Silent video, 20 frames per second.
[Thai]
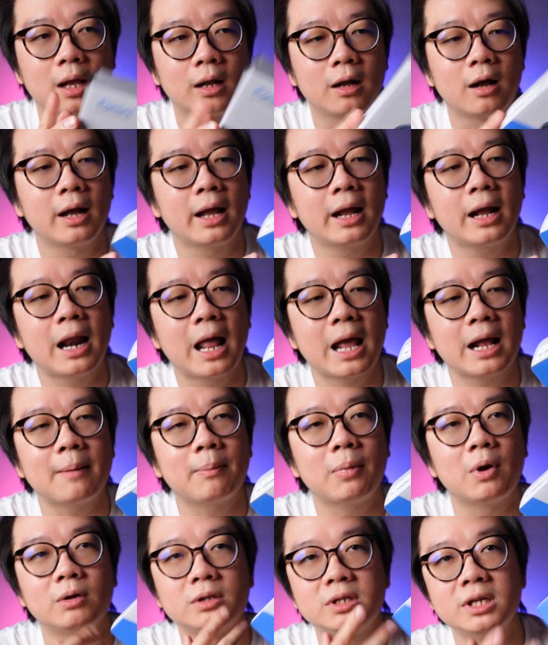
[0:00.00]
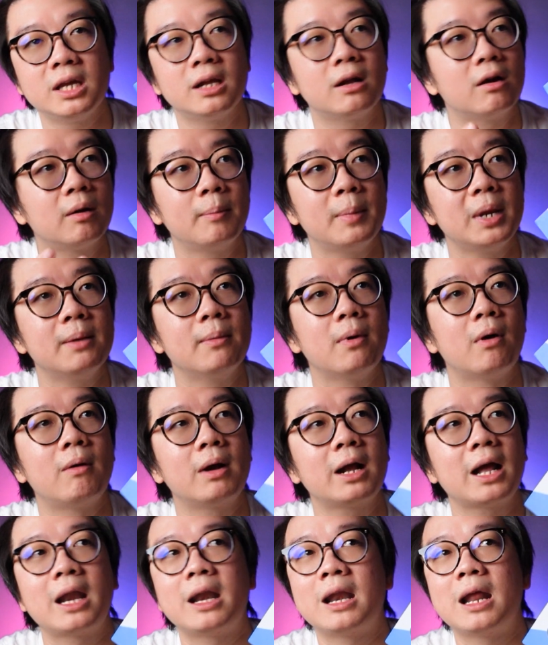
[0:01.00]
ก็คล้ายๆกับของจีนเขาก็ไม่ได้บอก
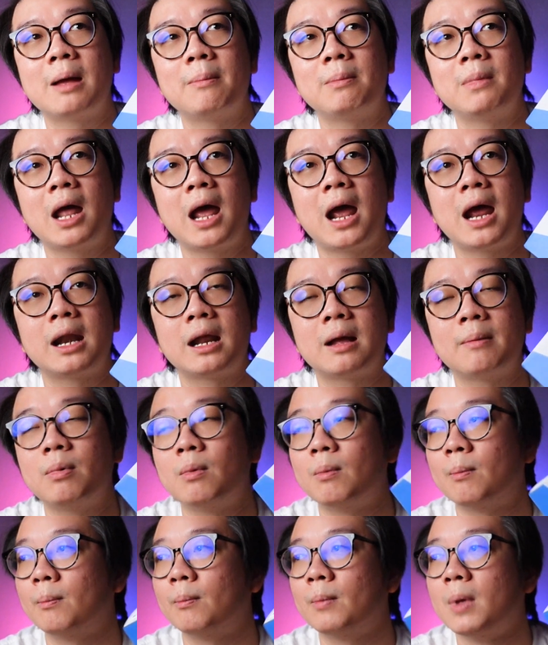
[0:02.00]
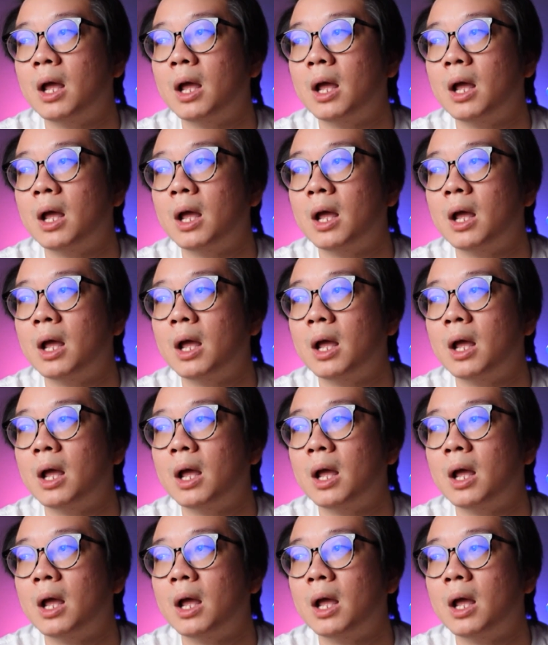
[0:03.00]
ว่ากันน้ำได้นะครับผม